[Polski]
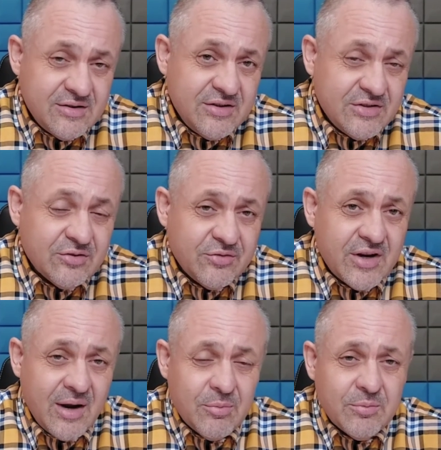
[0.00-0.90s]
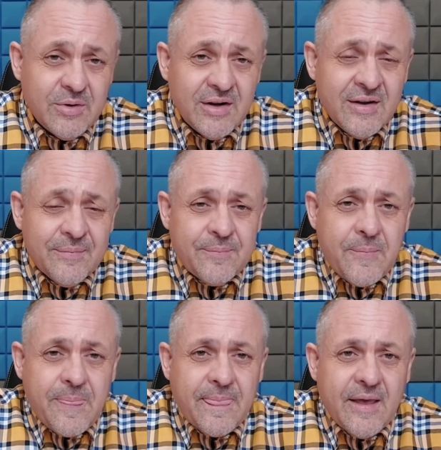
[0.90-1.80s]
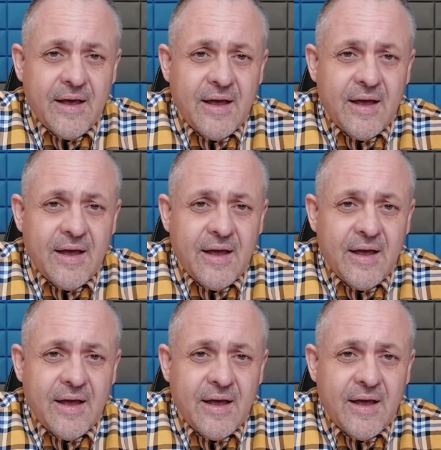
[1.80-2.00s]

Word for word: disulfiramum. Mm,